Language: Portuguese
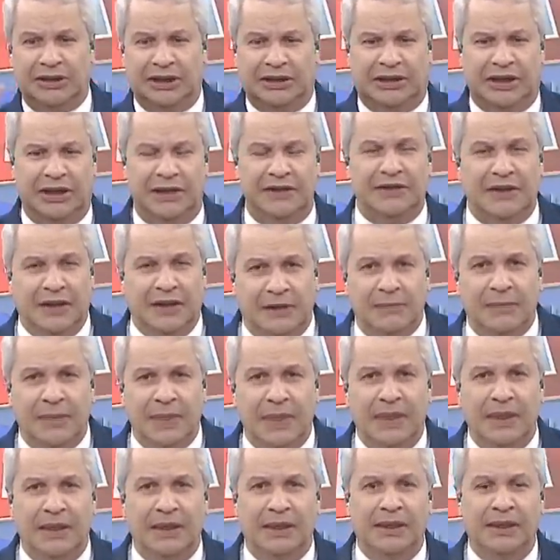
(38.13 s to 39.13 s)
daqueles, né?
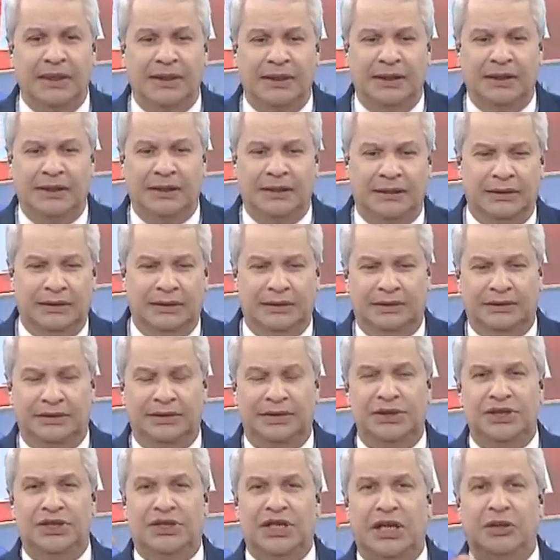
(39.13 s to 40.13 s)

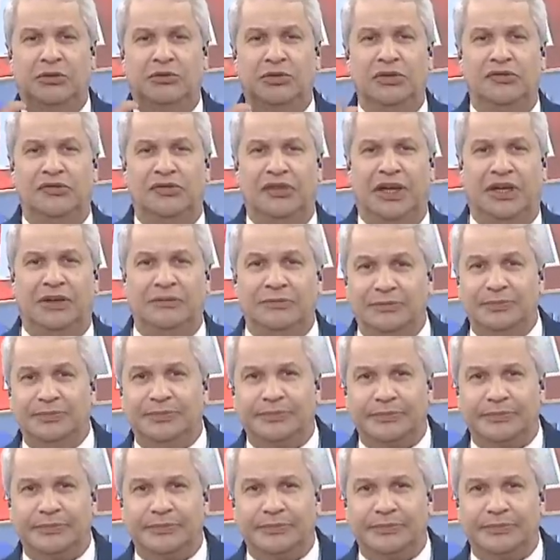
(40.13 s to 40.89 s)
DJ do inferno.